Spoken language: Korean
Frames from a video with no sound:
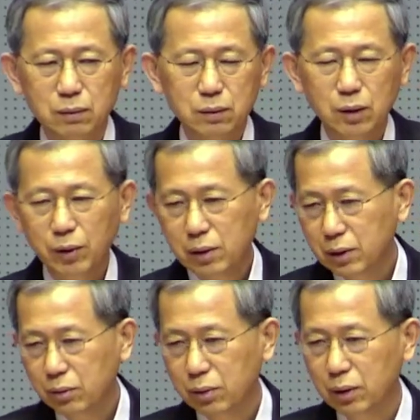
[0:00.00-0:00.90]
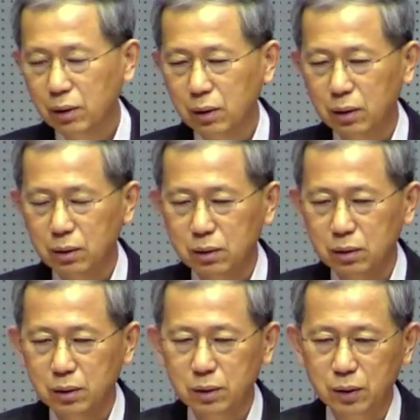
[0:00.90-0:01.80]
그 다음에 이제 우리
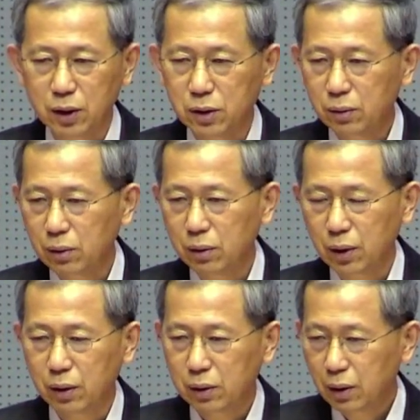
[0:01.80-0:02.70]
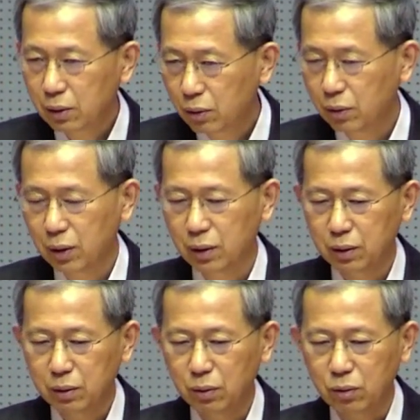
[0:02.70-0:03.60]
그 개신교, 개혁된
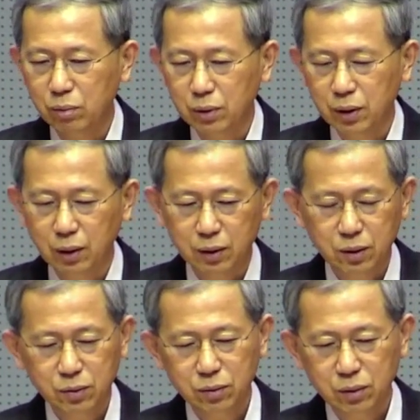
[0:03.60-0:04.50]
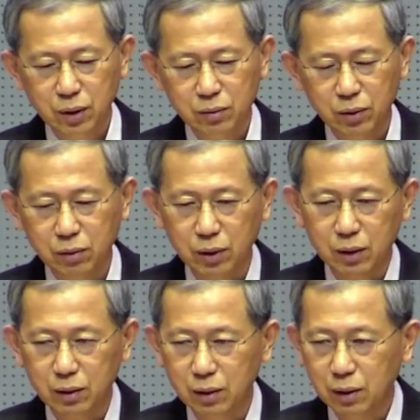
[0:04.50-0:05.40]
교회를 놓고 볼때 천주교하고
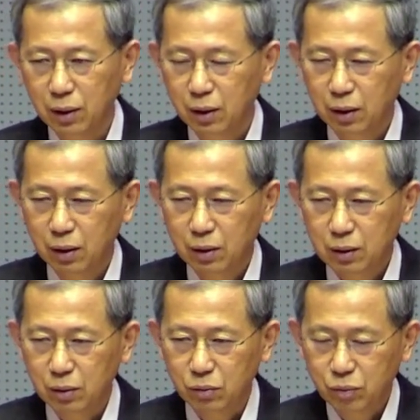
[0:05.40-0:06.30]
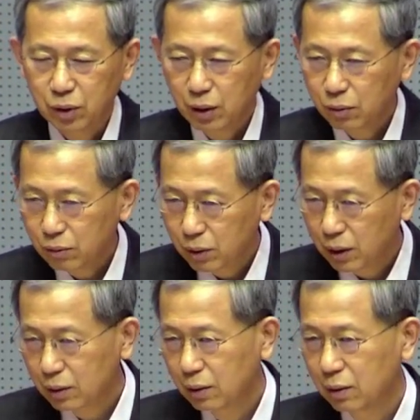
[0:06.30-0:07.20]
다른데 우리하고 또
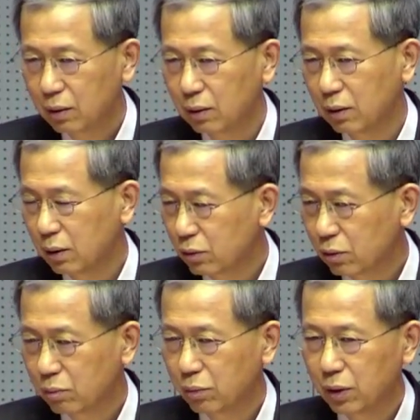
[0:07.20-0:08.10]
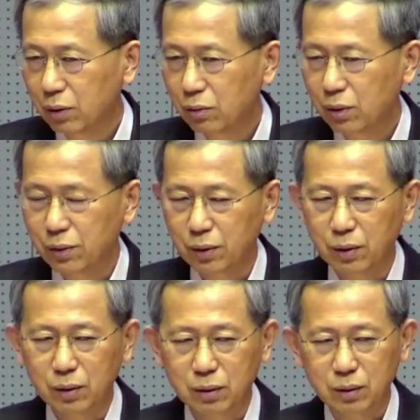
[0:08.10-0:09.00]
다른 쪽 편이 또
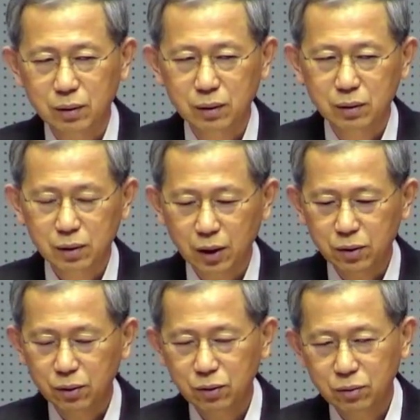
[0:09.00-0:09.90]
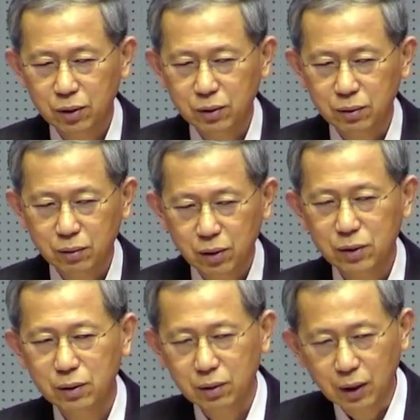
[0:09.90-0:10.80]
있어요. 개신교 중에서도
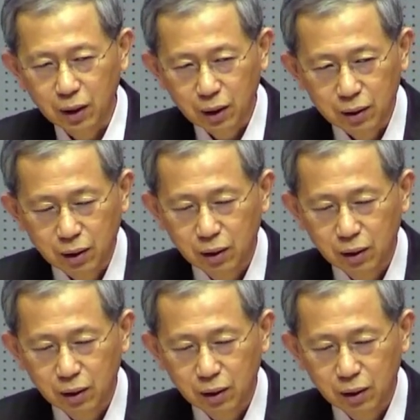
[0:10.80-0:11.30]
훨씬 더 나간.